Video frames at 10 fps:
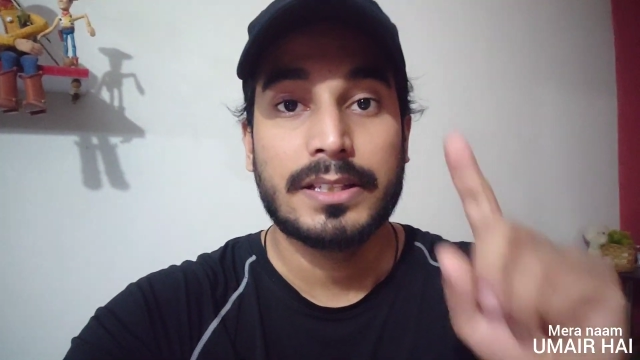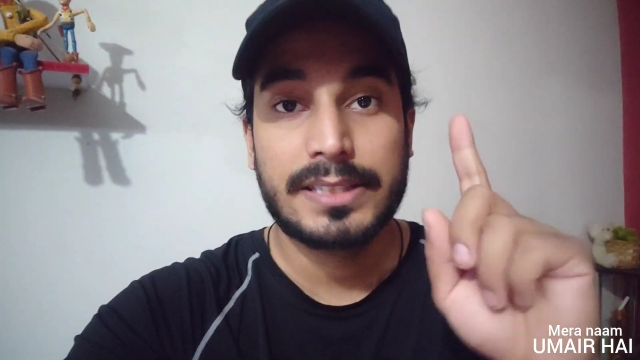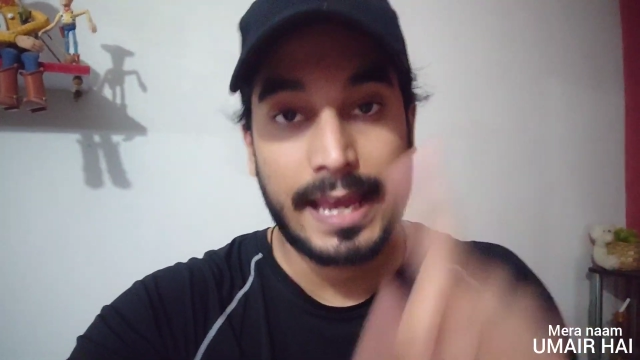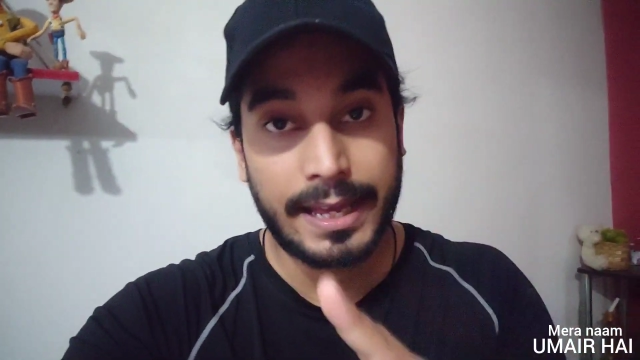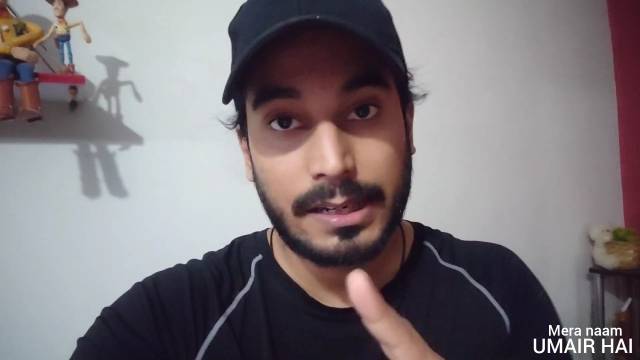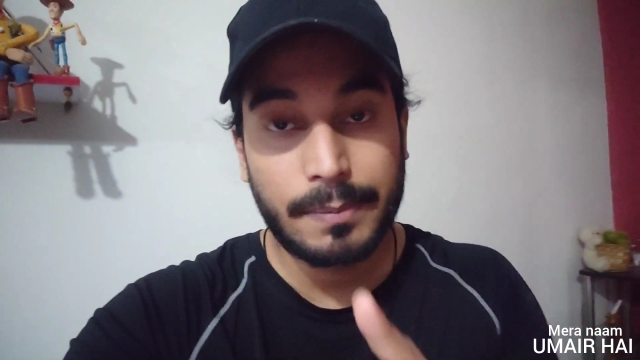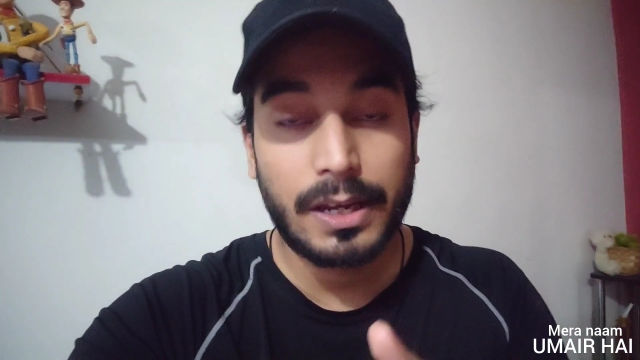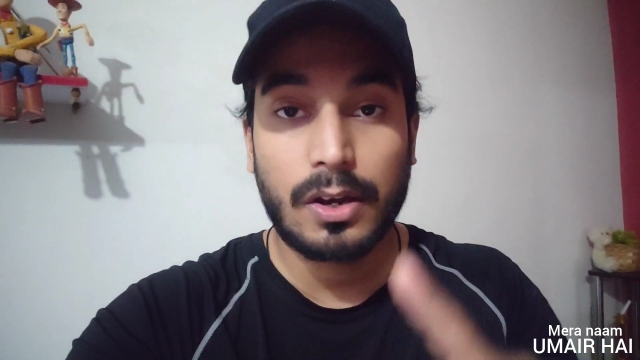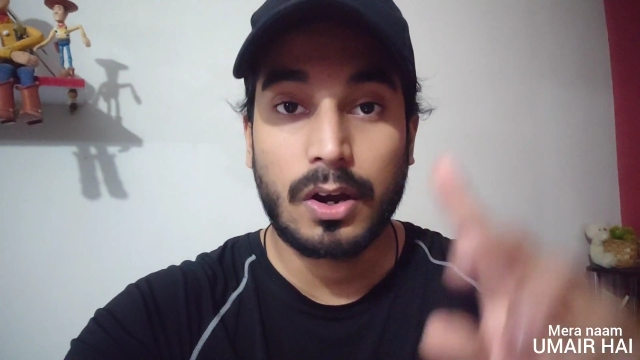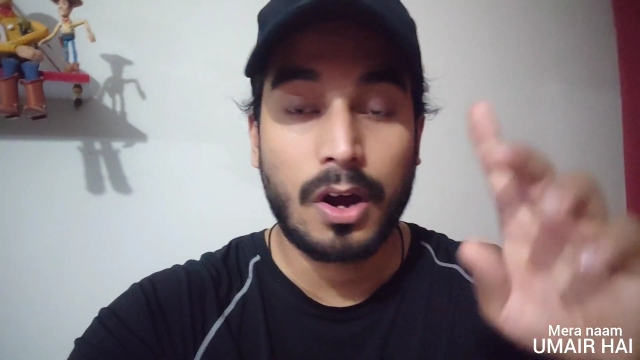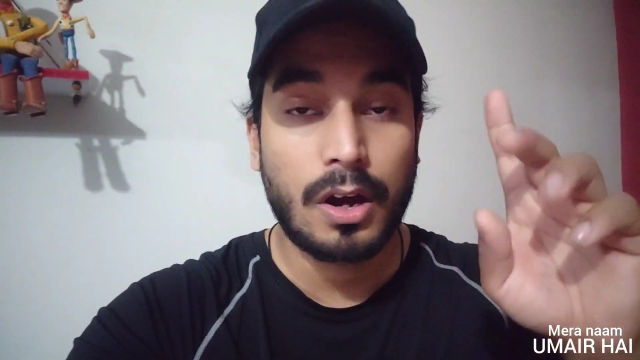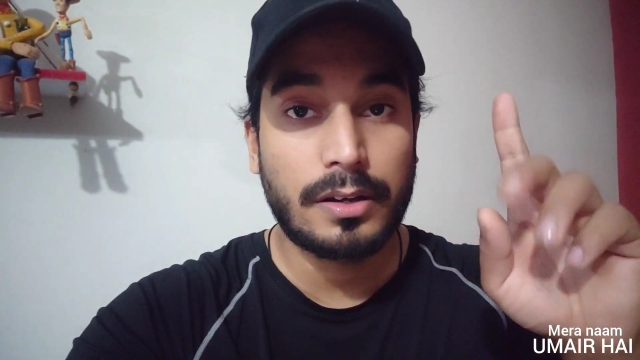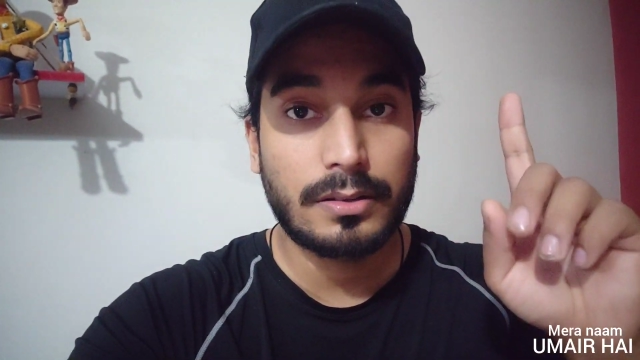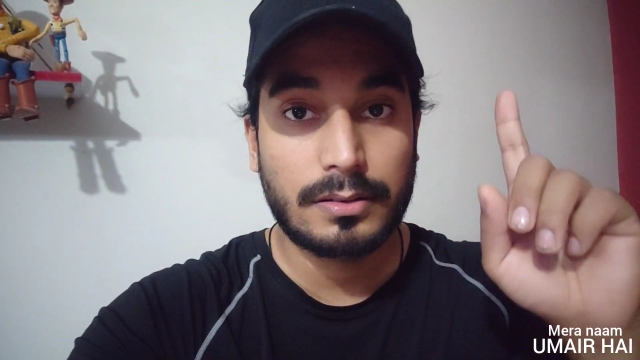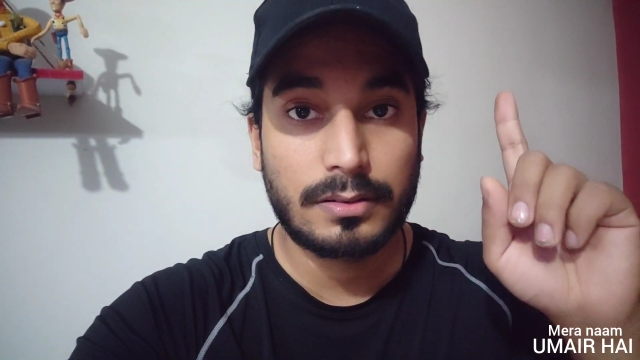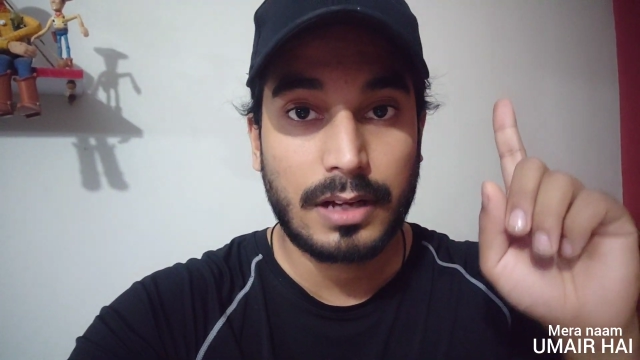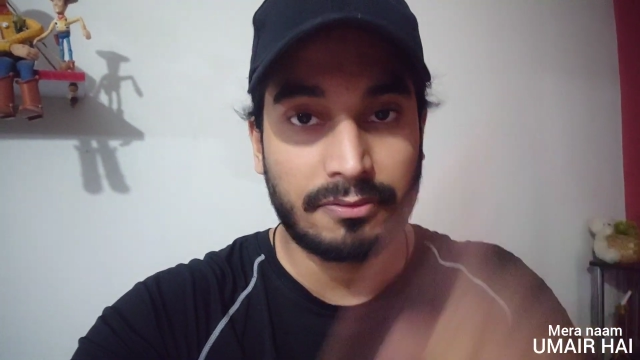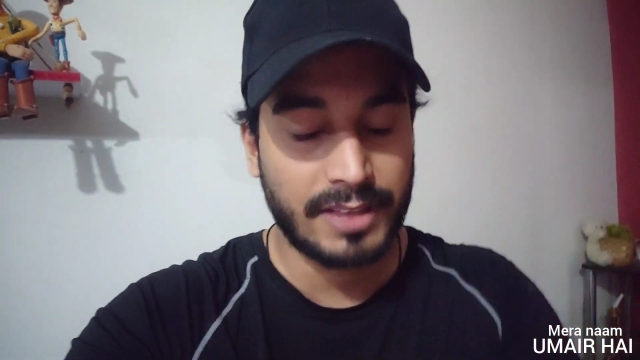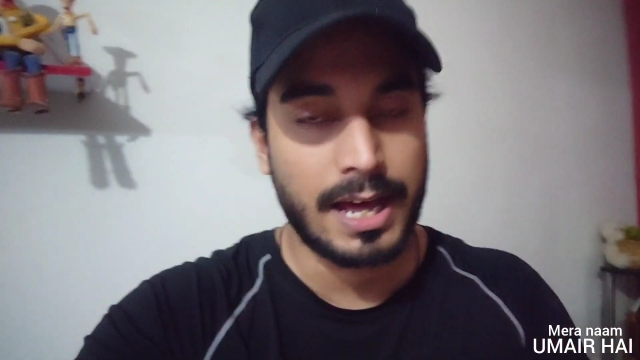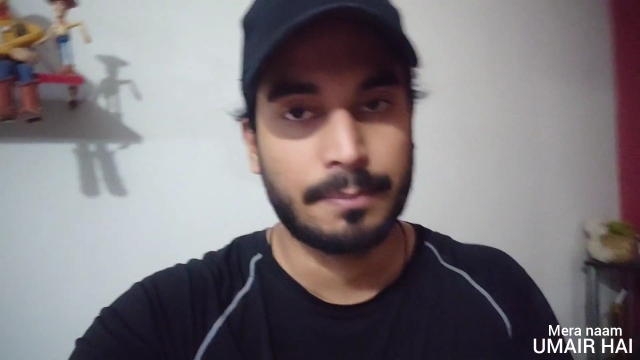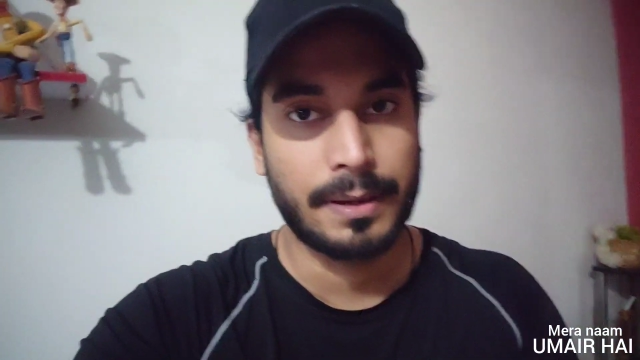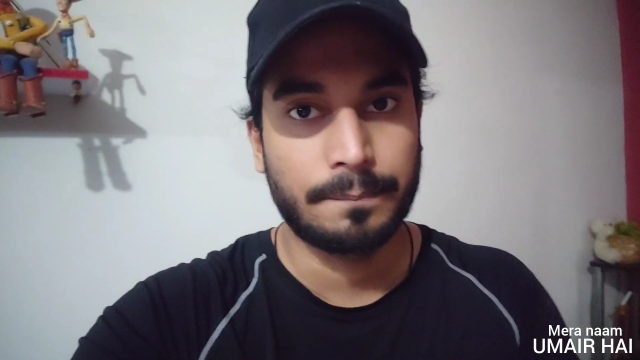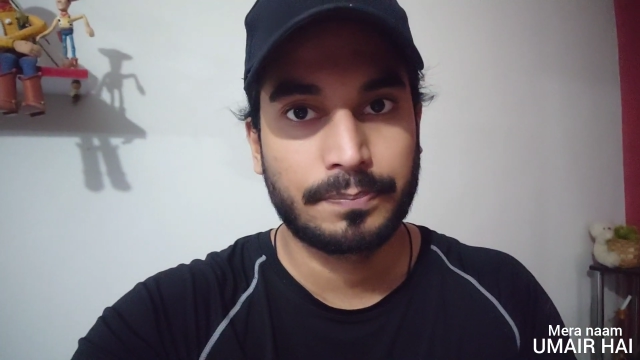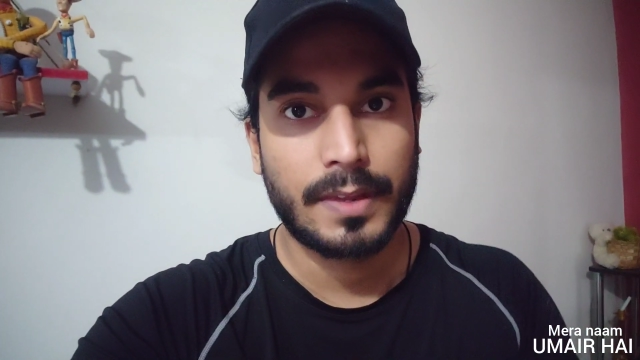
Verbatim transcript: शहरी में और अवतार में